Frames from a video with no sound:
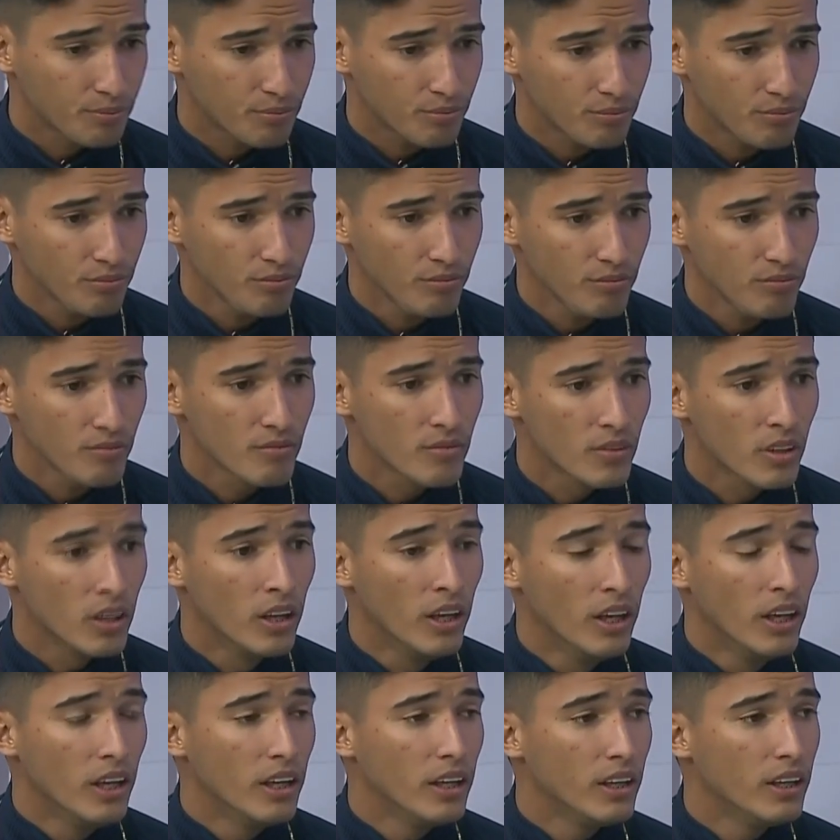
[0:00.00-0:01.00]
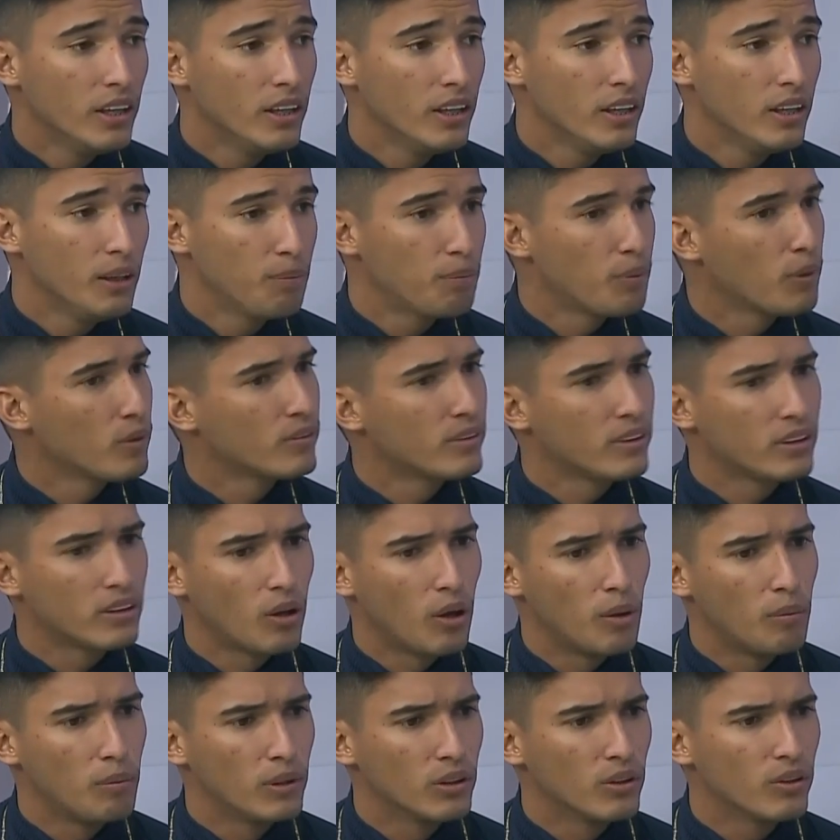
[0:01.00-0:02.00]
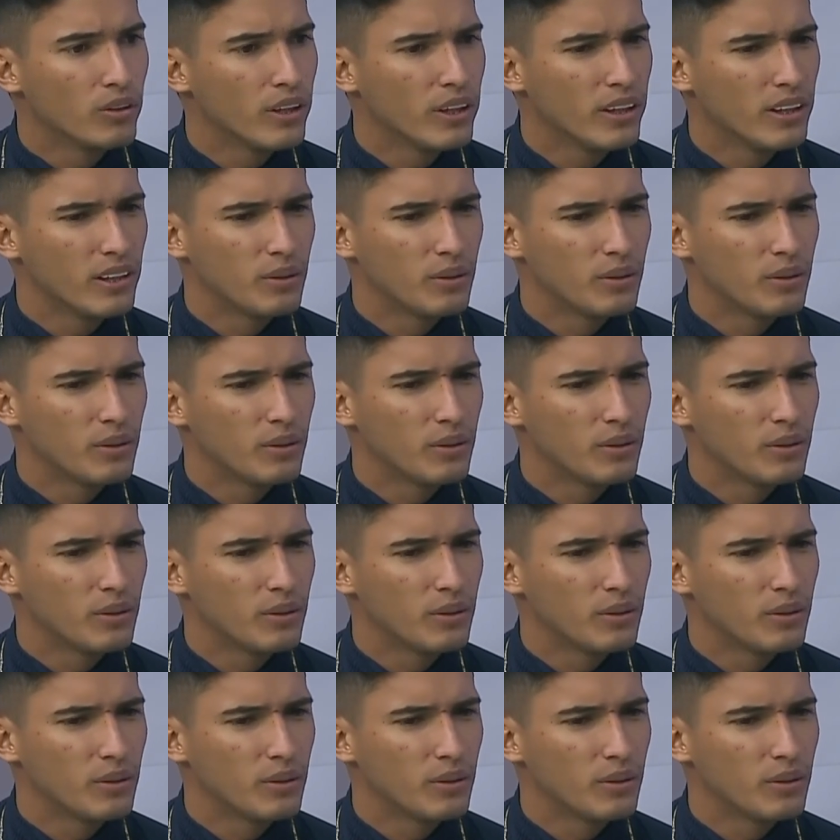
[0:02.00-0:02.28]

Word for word: Certo. E pronto, então abandonei.